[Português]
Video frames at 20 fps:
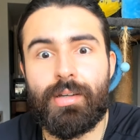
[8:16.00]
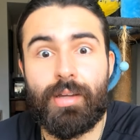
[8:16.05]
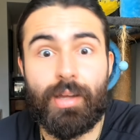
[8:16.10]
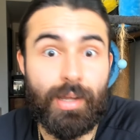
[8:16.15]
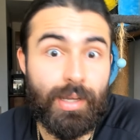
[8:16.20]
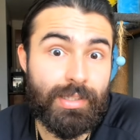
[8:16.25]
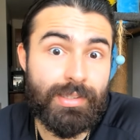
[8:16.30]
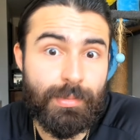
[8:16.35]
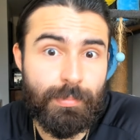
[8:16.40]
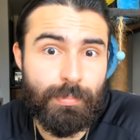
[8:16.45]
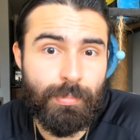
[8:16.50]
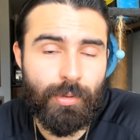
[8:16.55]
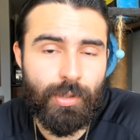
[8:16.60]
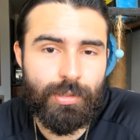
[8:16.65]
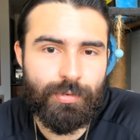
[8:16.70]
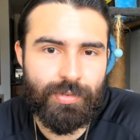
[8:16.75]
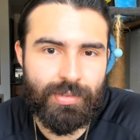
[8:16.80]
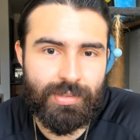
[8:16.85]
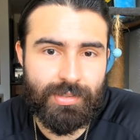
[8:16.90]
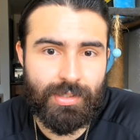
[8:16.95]
aí você
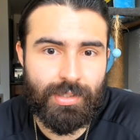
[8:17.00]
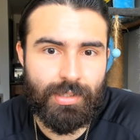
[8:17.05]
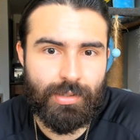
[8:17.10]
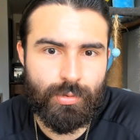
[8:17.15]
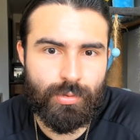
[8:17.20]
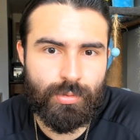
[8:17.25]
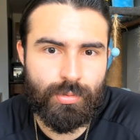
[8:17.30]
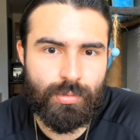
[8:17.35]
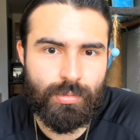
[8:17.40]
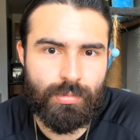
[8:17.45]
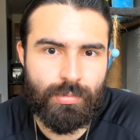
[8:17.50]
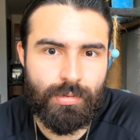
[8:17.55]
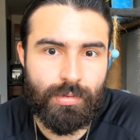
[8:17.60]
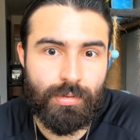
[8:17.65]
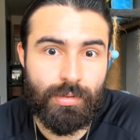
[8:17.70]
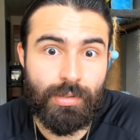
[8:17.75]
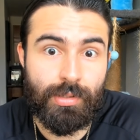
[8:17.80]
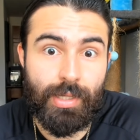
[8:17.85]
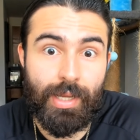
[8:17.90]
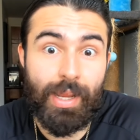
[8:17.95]
pode fazer isso.
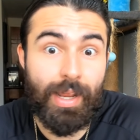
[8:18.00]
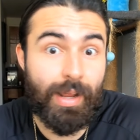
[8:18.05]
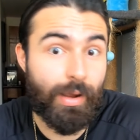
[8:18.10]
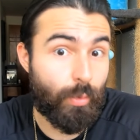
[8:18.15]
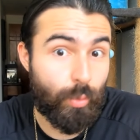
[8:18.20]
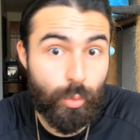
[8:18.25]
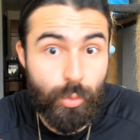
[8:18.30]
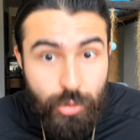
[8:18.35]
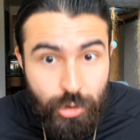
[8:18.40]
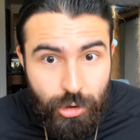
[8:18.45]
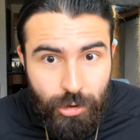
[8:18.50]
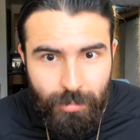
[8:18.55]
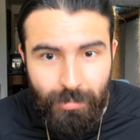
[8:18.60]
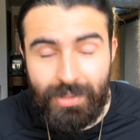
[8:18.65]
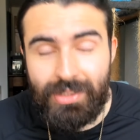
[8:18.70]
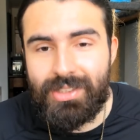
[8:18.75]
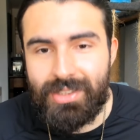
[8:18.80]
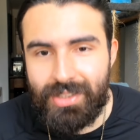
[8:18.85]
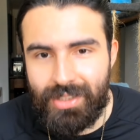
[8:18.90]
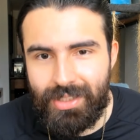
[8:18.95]
É a última
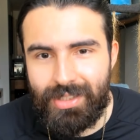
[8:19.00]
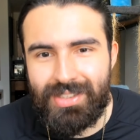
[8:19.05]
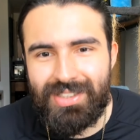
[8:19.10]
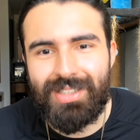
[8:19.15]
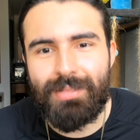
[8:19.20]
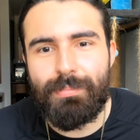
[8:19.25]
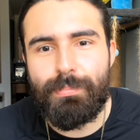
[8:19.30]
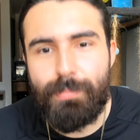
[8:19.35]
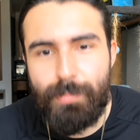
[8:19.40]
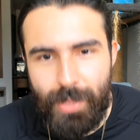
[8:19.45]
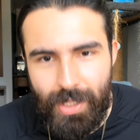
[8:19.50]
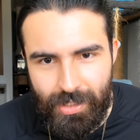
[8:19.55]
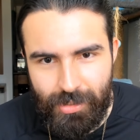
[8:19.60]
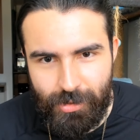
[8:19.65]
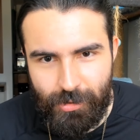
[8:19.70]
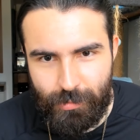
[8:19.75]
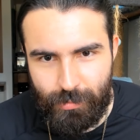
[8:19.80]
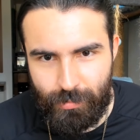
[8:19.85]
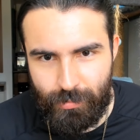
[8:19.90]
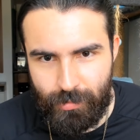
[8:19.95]
instância
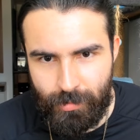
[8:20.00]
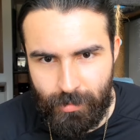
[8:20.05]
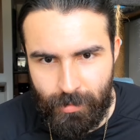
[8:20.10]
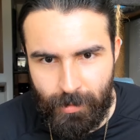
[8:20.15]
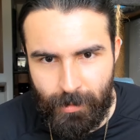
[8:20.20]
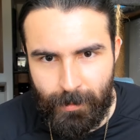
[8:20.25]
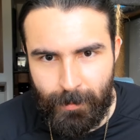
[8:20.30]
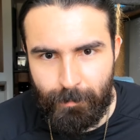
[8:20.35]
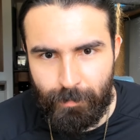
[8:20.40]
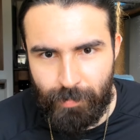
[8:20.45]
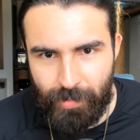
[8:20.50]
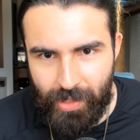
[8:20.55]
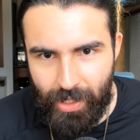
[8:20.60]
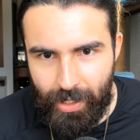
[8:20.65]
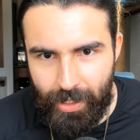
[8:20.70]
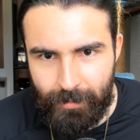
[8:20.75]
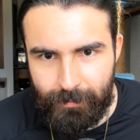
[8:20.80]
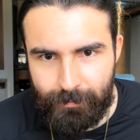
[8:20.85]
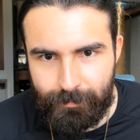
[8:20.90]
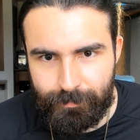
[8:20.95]
mesmo,
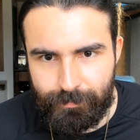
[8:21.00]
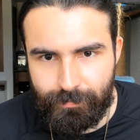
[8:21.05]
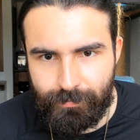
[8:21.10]
tá?